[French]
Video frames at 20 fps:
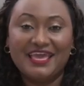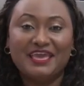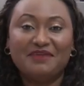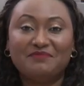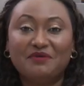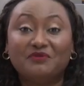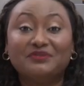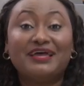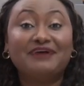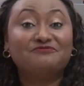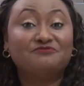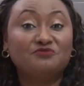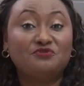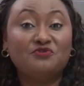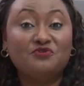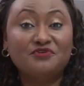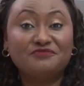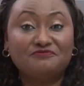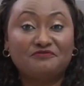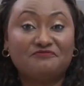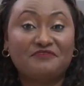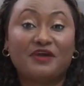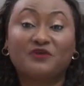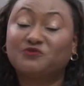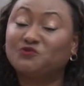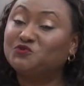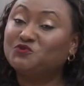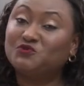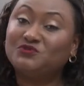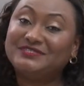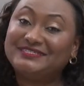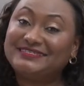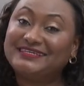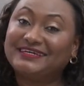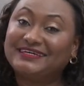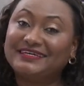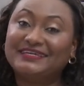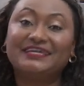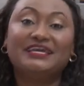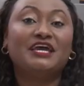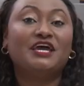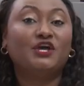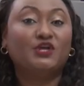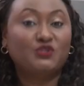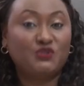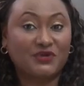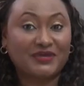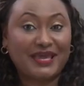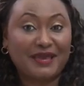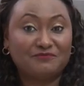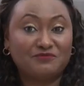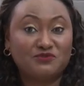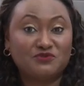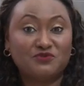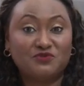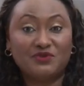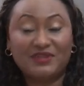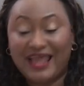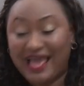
eh bien on a voulu vous faire toute une série de capsules